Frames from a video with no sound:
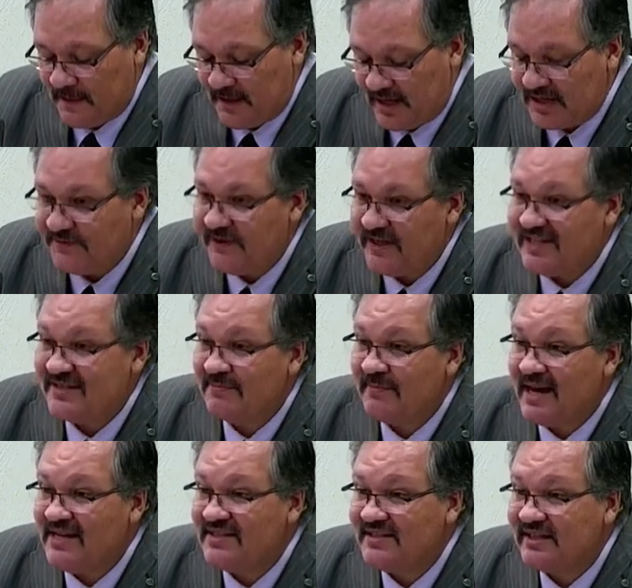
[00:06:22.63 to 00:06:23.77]
A diferença
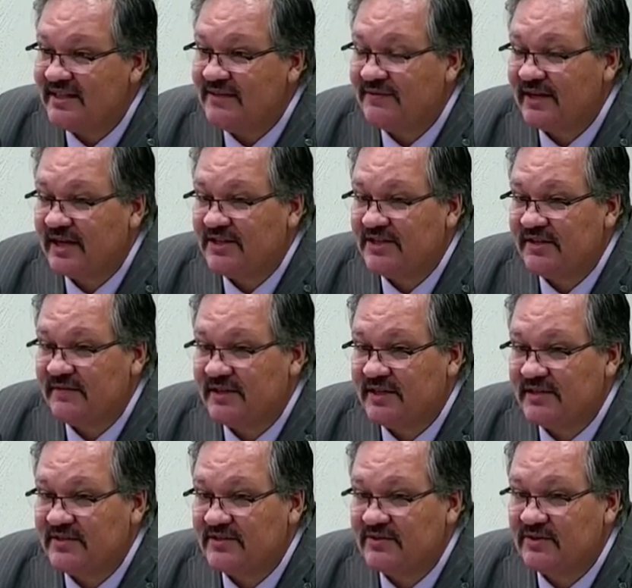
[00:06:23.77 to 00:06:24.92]
mais significativa
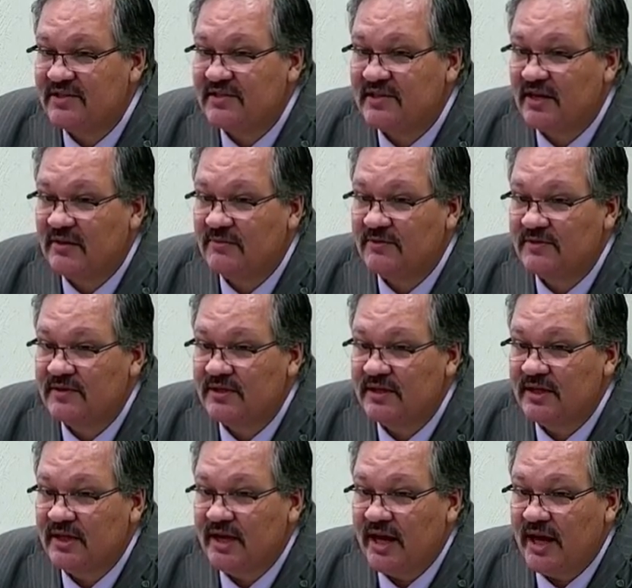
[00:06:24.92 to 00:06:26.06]
desses dois salmos
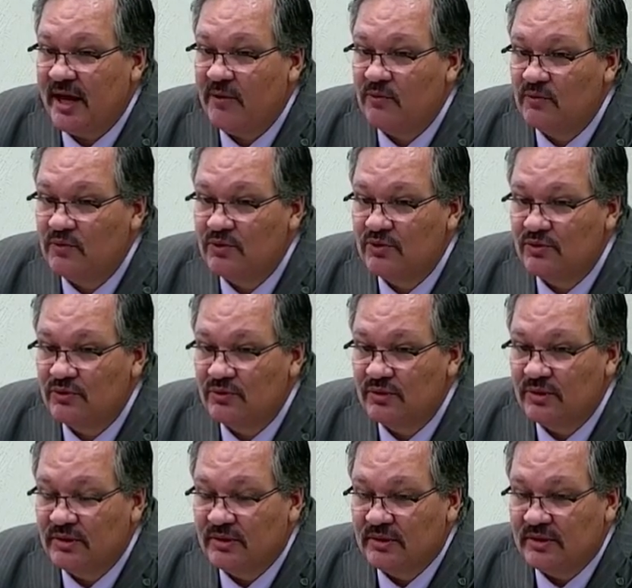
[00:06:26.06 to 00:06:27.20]
é o uso
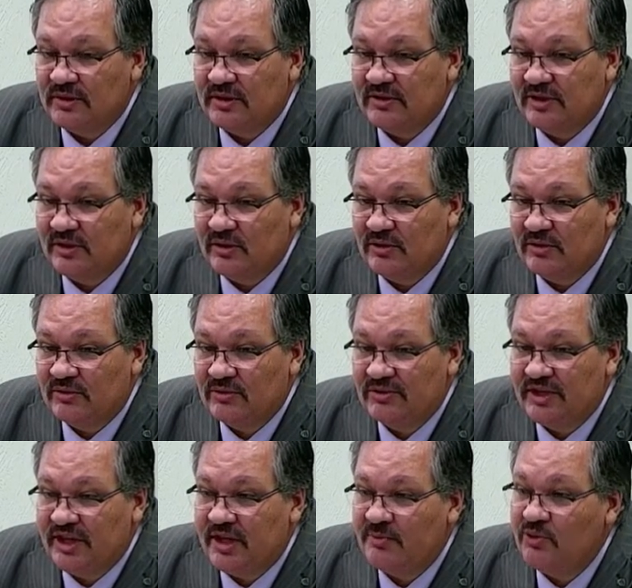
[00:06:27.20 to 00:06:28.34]
do, do
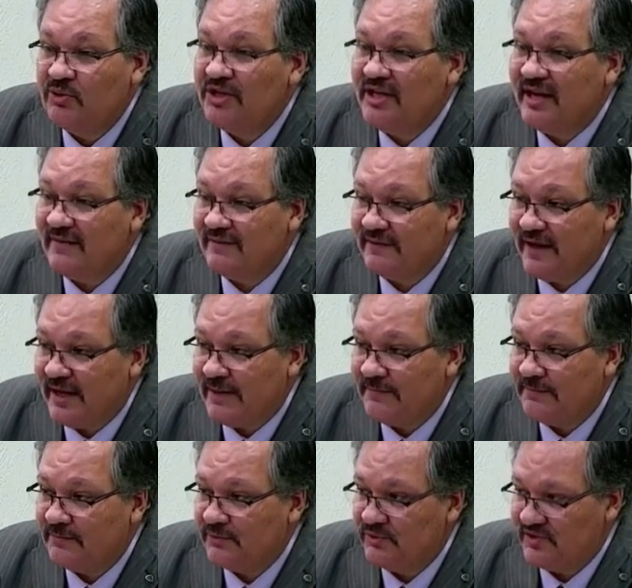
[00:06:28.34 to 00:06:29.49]
termo
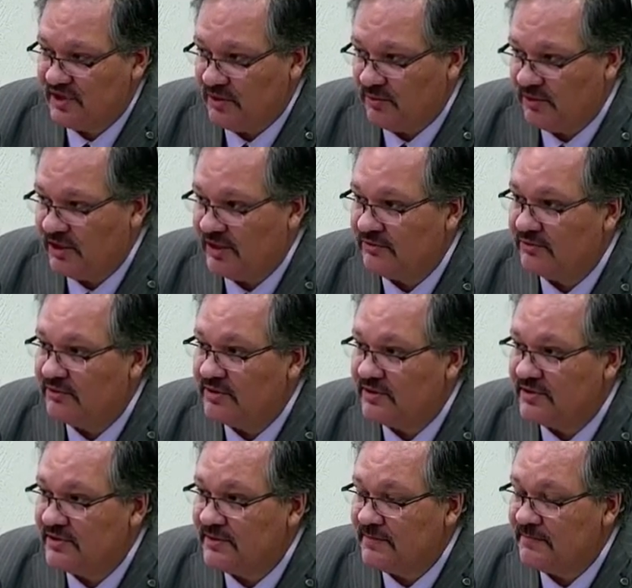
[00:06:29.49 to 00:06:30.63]
Yahvé no Salmo
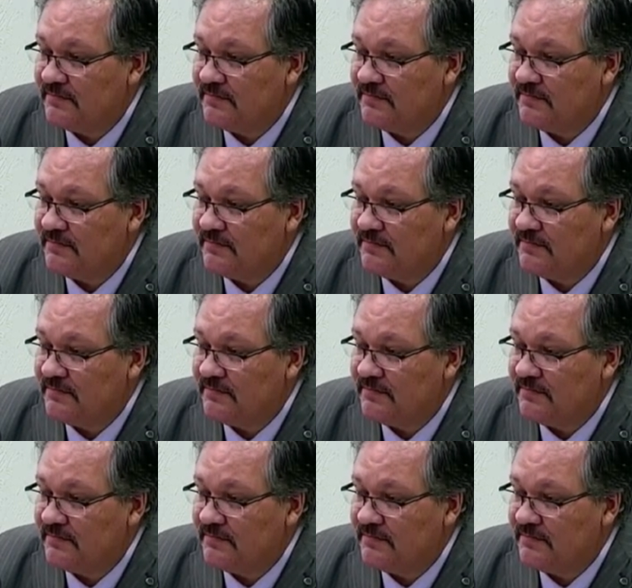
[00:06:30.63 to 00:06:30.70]
14.